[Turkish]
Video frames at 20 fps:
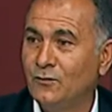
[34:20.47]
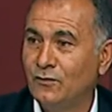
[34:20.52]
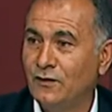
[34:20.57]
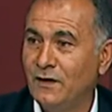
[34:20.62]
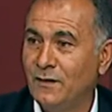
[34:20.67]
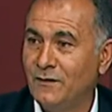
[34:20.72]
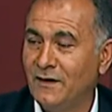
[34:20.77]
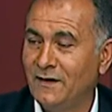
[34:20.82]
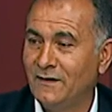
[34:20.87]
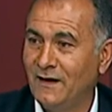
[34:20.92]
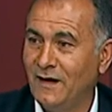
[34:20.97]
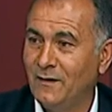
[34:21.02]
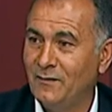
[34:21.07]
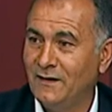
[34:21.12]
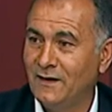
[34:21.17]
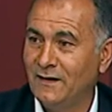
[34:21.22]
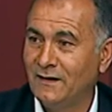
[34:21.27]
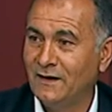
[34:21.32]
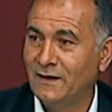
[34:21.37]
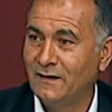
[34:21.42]
kutlamaya devam
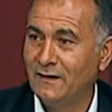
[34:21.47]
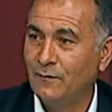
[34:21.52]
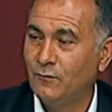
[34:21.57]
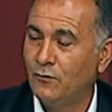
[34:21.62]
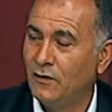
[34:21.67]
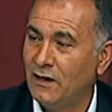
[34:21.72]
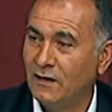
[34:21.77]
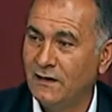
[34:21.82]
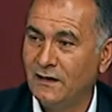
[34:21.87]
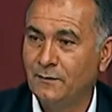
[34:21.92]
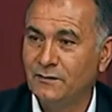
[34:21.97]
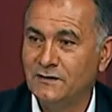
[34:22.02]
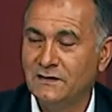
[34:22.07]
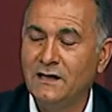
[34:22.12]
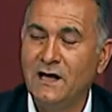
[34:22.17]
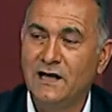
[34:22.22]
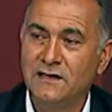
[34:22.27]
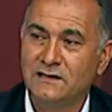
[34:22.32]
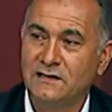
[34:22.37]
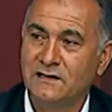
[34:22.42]
ederken de bu
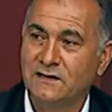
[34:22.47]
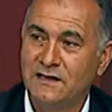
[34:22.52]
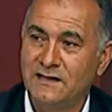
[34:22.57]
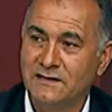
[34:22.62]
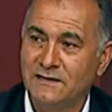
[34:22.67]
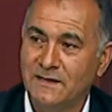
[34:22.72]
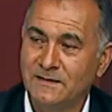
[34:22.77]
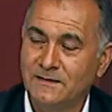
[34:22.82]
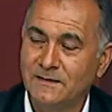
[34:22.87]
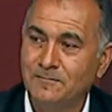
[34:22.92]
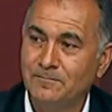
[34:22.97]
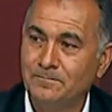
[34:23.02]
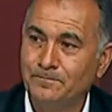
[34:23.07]
altyapısını hazırlayacağız.